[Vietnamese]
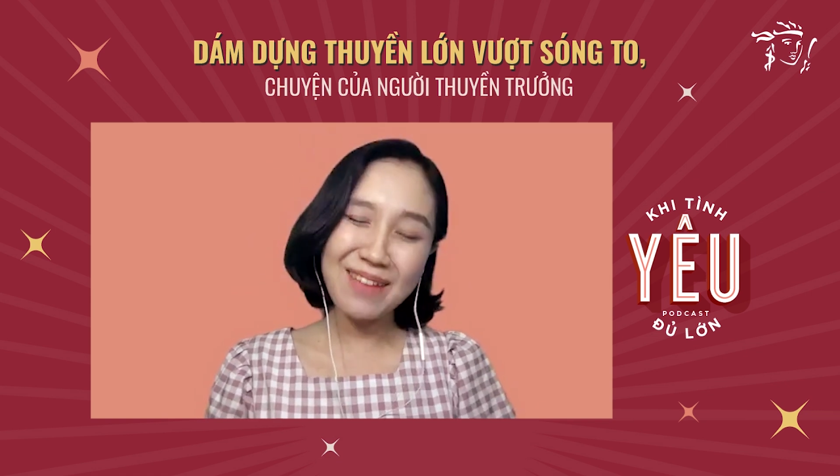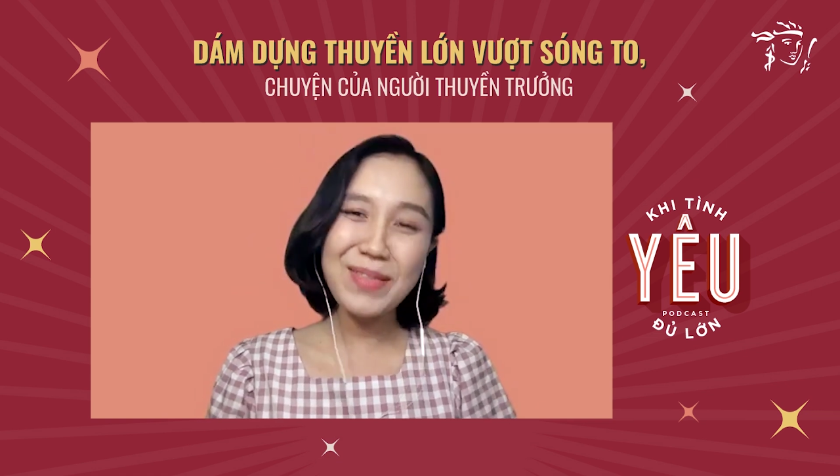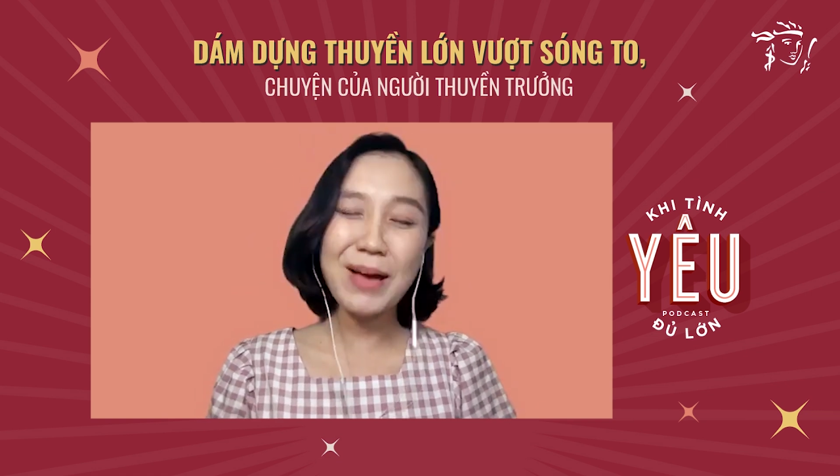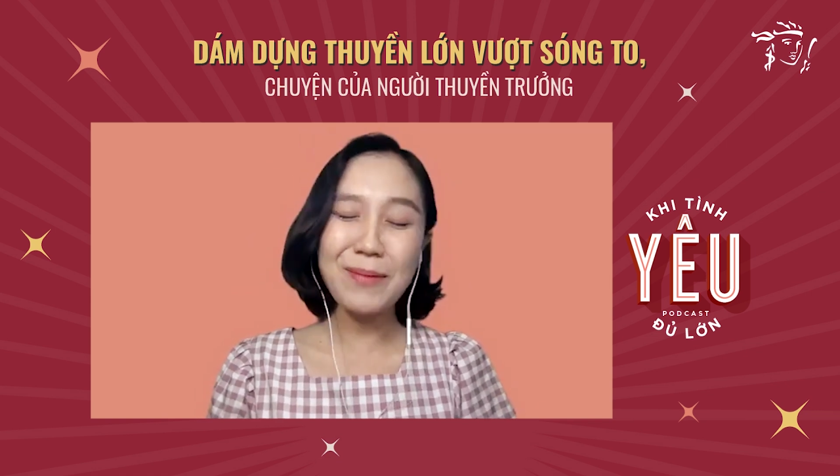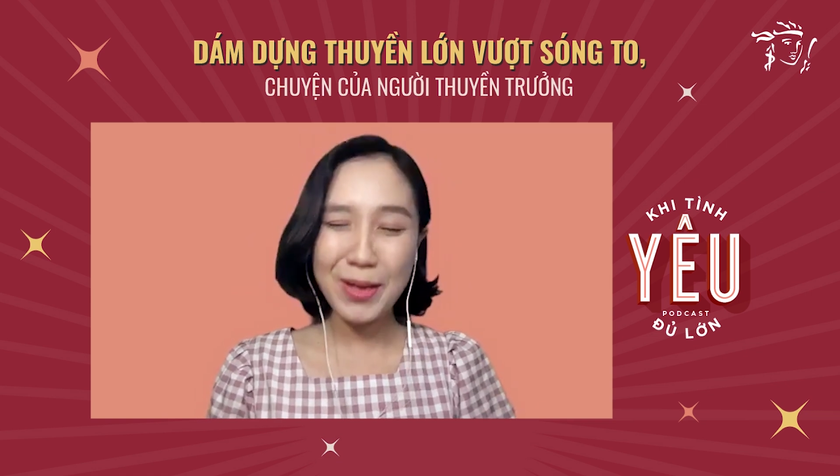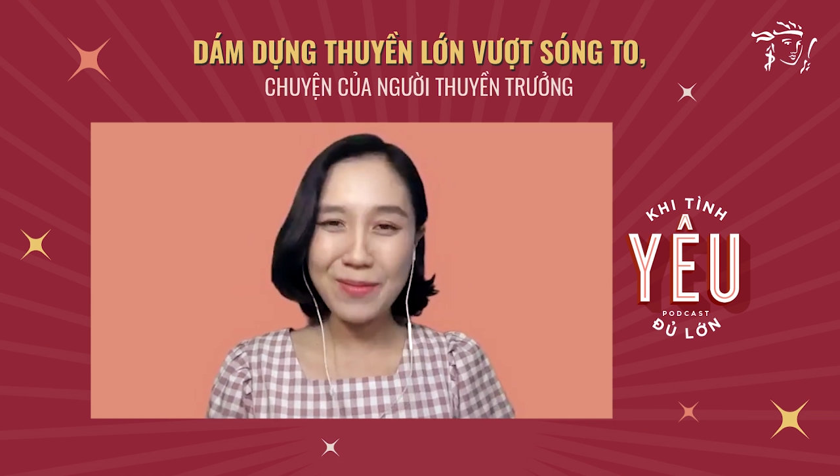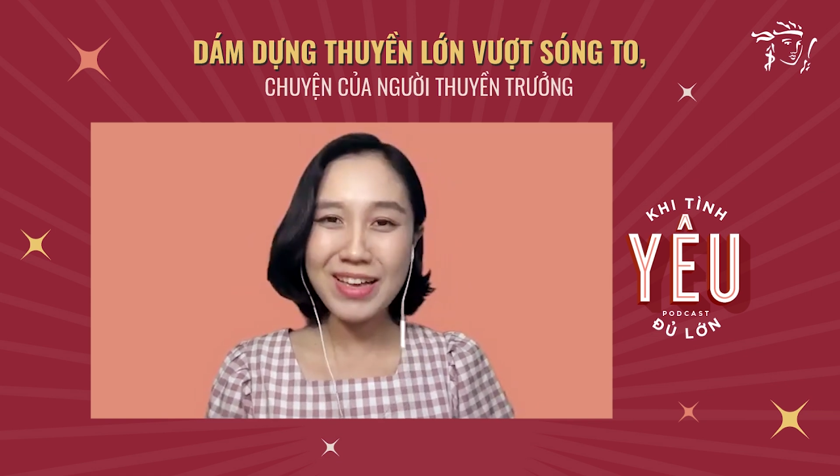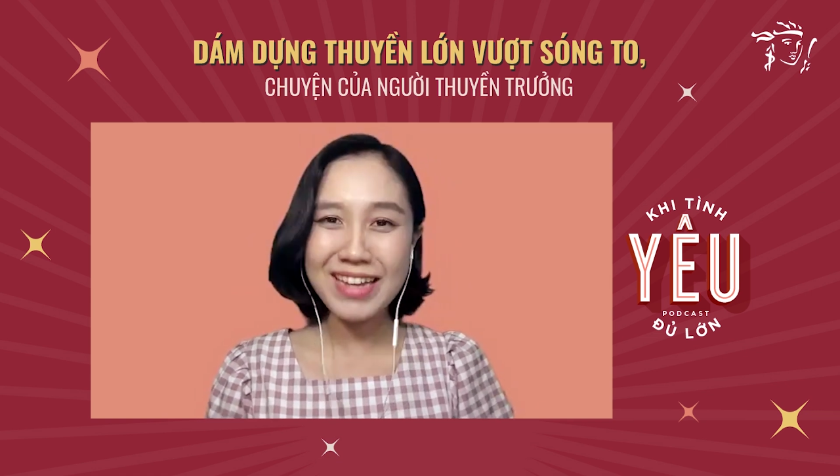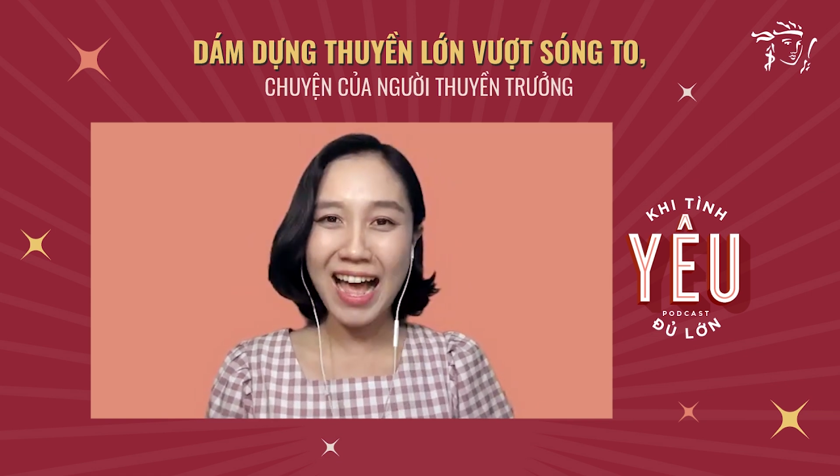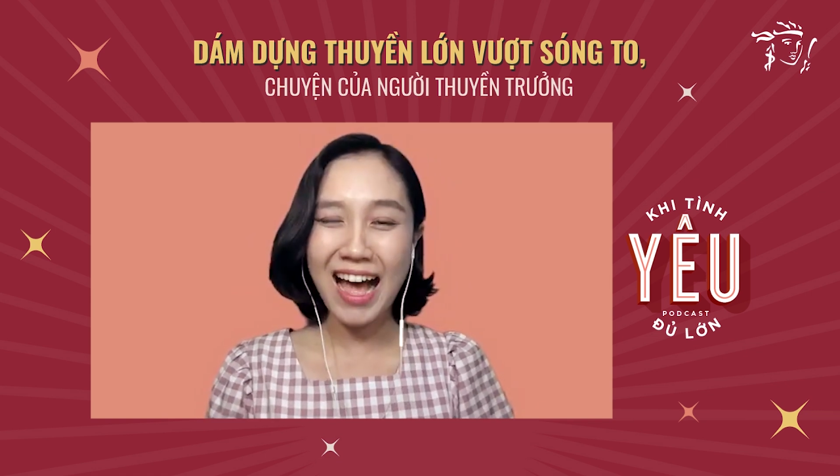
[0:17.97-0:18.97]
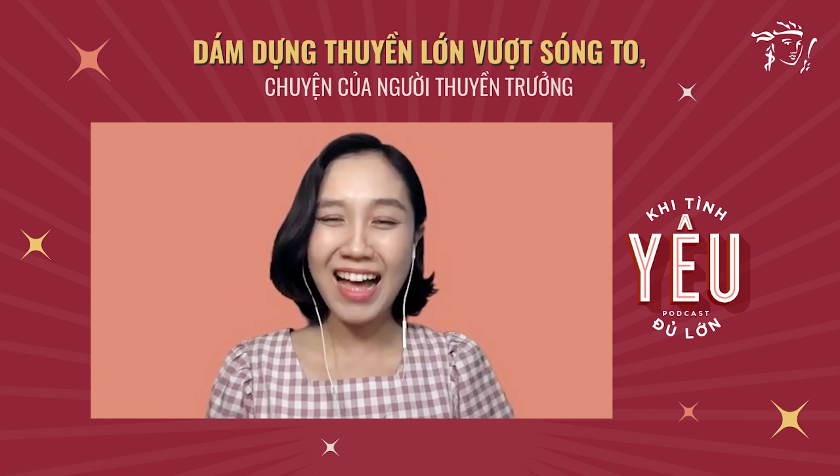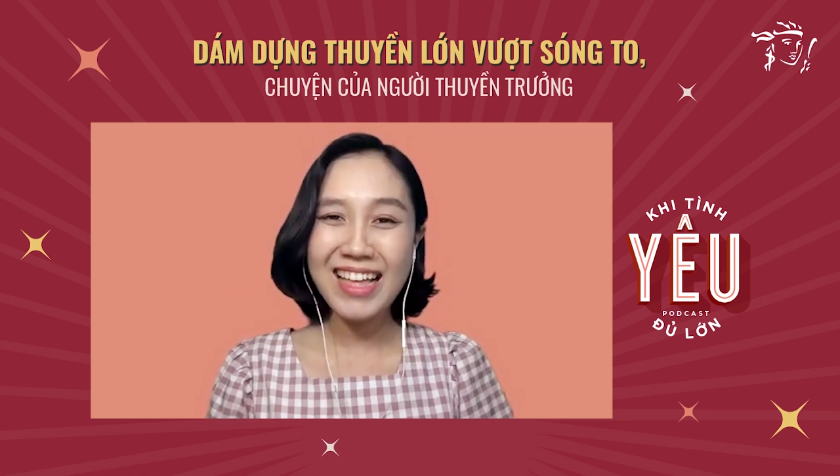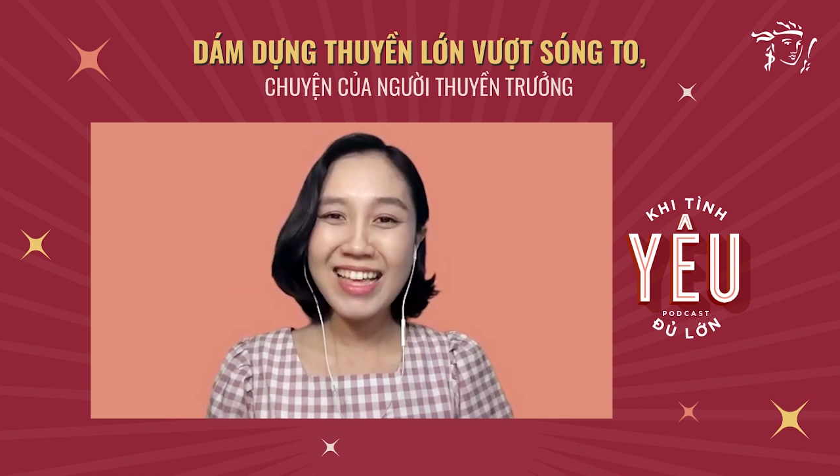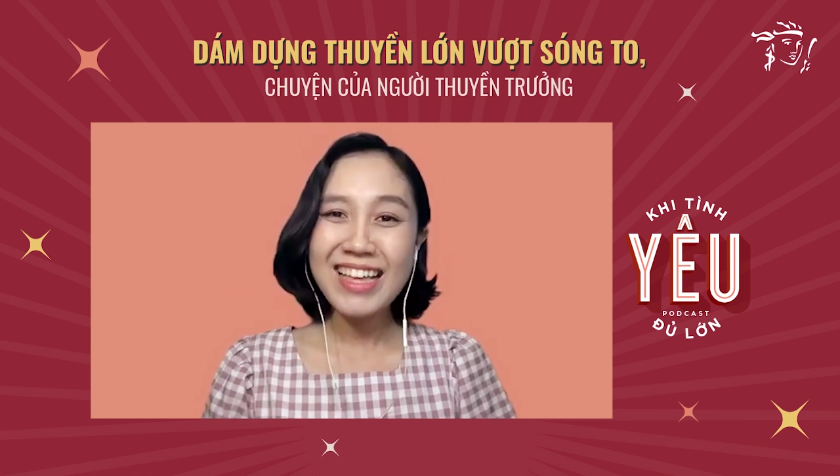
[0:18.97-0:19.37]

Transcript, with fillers: tham gia bảo hiểm nhân thọ.